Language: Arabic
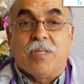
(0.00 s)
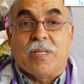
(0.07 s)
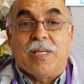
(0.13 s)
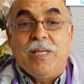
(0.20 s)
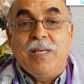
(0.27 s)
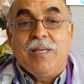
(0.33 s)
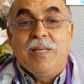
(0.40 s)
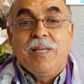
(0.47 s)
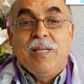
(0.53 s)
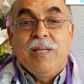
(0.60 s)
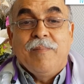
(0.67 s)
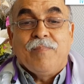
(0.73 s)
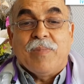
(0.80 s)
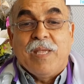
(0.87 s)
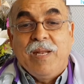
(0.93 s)
التدخين
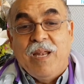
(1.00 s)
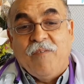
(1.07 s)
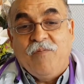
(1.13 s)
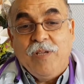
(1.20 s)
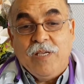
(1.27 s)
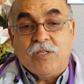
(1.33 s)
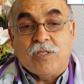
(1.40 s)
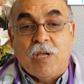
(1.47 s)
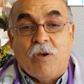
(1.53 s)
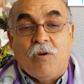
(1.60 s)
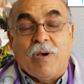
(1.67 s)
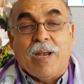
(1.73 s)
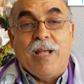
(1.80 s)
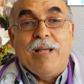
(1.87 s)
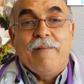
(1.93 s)
الا في حصه
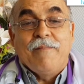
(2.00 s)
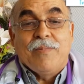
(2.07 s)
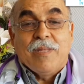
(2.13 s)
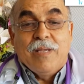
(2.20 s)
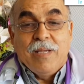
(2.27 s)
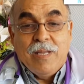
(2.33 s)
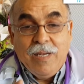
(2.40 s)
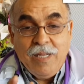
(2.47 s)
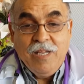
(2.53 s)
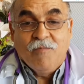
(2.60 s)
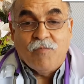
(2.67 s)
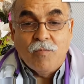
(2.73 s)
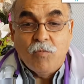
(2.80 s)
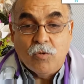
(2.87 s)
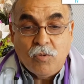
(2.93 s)
اخرى
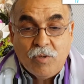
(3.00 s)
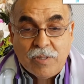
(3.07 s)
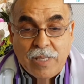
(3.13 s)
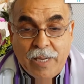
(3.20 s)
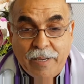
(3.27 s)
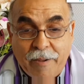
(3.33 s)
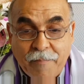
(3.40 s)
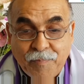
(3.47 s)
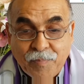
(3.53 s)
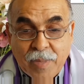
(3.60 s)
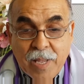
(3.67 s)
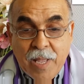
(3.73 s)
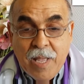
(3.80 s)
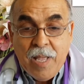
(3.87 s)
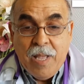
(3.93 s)
الحين في الموضوع تاعنا
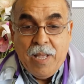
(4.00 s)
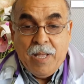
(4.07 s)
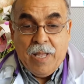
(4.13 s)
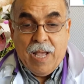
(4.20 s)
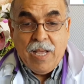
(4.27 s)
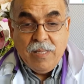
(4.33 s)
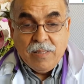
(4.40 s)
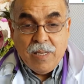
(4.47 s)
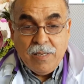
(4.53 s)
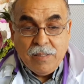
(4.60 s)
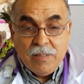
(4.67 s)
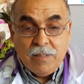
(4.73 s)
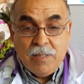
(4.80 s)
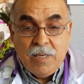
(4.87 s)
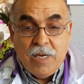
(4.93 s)

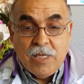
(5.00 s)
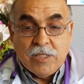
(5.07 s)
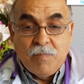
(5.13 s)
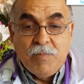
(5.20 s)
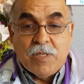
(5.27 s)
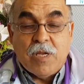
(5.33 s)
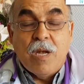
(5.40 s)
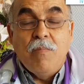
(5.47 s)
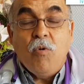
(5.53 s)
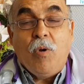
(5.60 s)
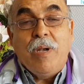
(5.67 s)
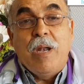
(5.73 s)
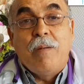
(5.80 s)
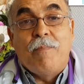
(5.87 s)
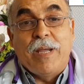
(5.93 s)
ايضا لازم نتكلموا
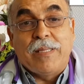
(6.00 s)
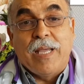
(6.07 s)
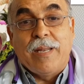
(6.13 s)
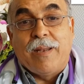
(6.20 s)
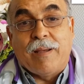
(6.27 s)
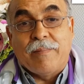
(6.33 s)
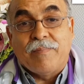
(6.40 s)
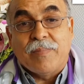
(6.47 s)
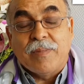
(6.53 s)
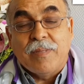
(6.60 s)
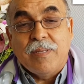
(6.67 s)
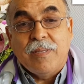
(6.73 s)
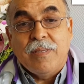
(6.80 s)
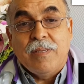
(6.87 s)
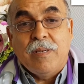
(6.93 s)
على البدانه
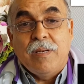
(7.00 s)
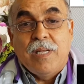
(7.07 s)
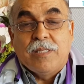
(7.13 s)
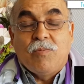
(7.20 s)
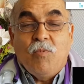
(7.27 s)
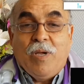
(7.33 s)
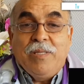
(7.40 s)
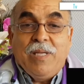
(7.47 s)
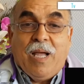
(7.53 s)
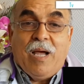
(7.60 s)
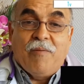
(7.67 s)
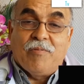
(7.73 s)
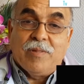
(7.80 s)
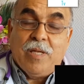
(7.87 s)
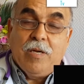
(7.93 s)
لازم واحد
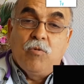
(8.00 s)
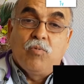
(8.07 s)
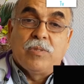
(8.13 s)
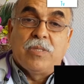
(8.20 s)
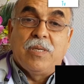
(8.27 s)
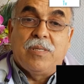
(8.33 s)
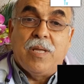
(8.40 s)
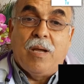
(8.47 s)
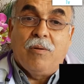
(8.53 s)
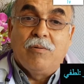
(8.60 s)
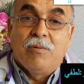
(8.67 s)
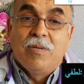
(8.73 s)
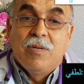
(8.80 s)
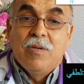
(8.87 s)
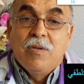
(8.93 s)
يحافظ على الوزن تاعو
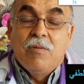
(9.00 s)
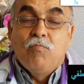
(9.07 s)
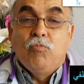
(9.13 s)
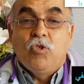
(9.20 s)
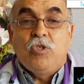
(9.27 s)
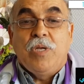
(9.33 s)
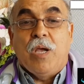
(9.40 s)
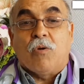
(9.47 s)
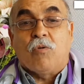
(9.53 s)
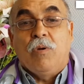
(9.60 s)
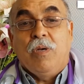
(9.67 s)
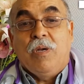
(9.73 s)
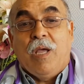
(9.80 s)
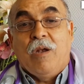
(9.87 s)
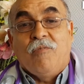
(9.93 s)
مش
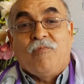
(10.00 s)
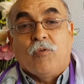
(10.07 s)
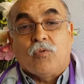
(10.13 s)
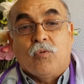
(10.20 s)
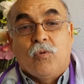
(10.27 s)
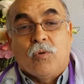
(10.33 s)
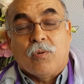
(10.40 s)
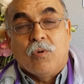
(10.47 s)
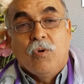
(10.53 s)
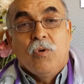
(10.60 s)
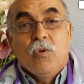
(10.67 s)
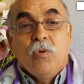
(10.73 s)
ياكل على الفطور